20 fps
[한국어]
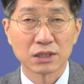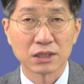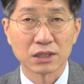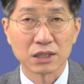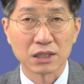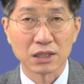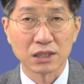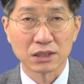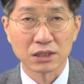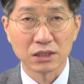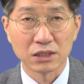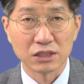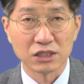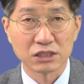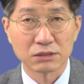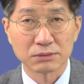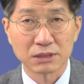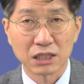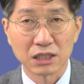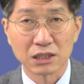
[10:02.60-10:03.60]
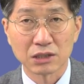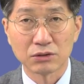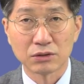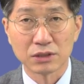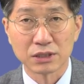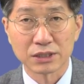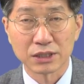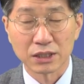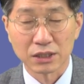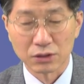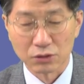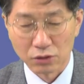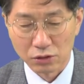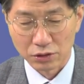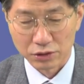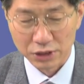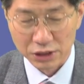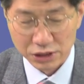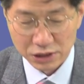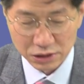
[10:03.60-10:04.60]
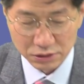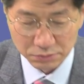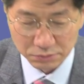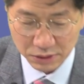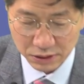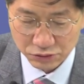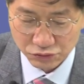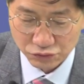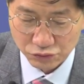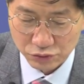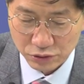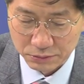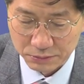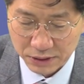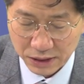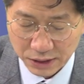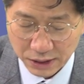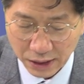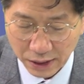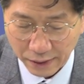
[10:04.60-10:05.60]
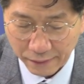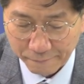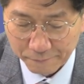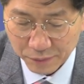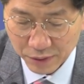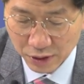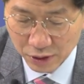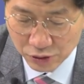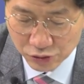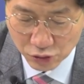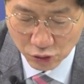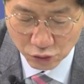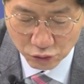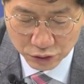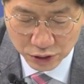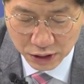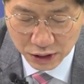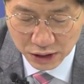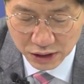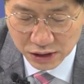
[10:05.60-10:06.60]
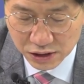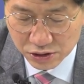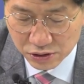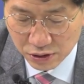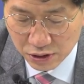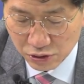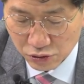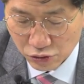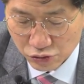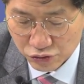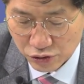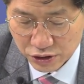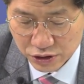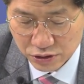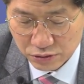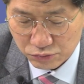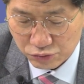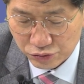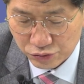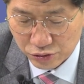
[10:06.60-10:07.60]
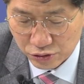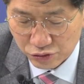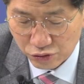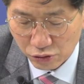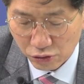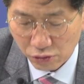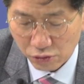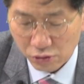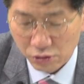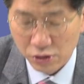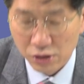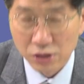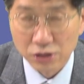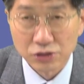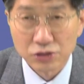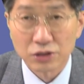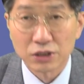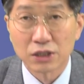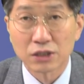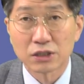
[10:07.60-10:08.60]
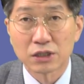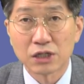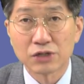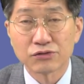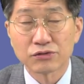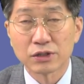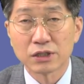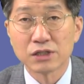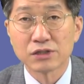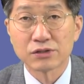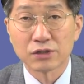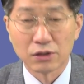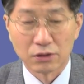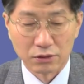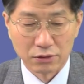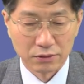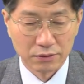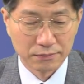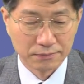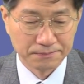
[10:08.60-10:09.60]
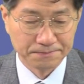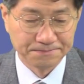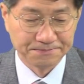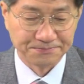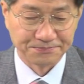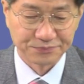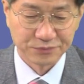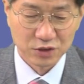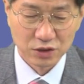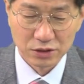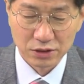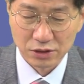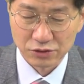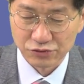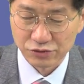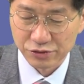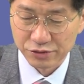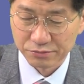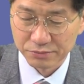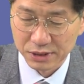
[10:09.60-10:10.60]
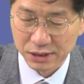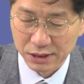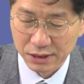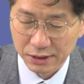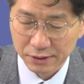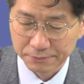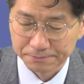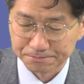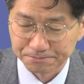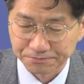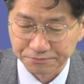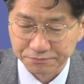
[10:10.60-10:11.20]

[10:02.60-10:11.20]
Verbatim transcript: 가입기간이 이십사 개월 이상이고 예치금만 충족하면 된대. 서울이나 인천에 거주하시는 분들도 청약을 할 수가 있어요. 청약할 수 있습니다.